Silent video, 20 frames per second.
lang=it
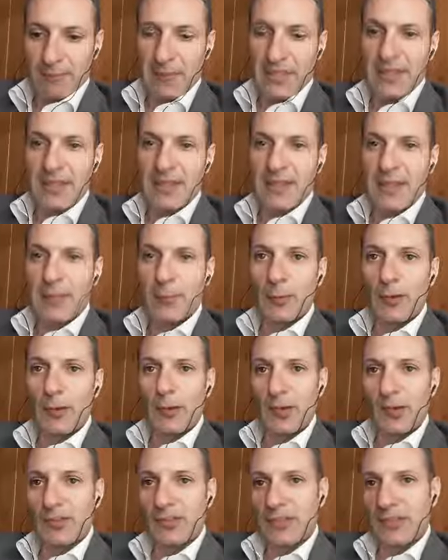Manterremo
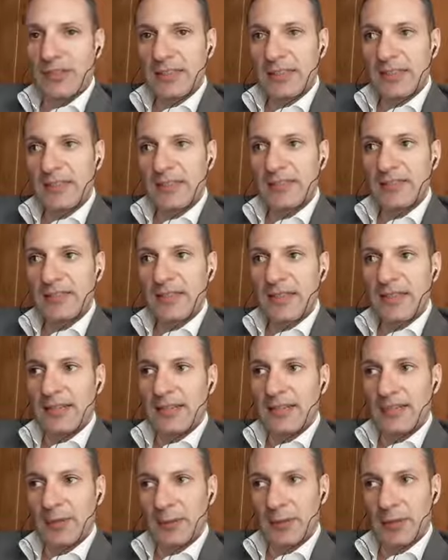i nostri
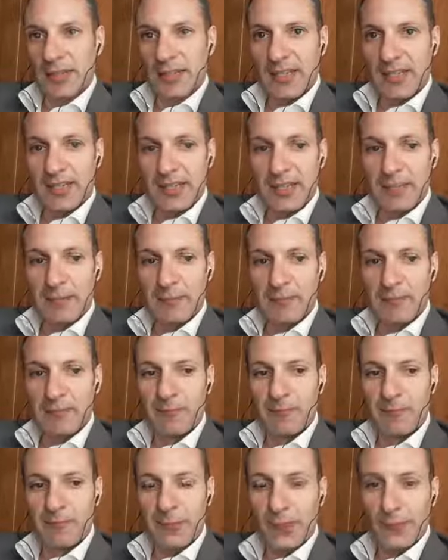standard perché
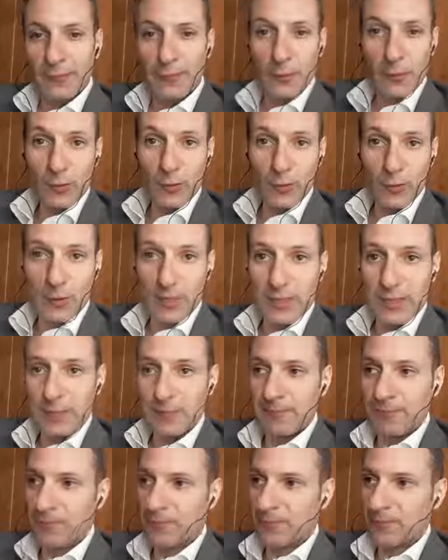per
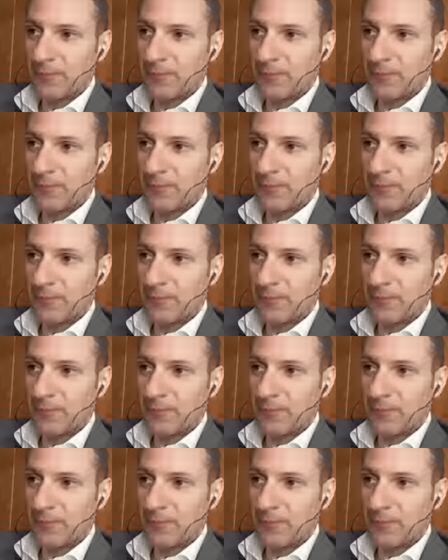fortuna,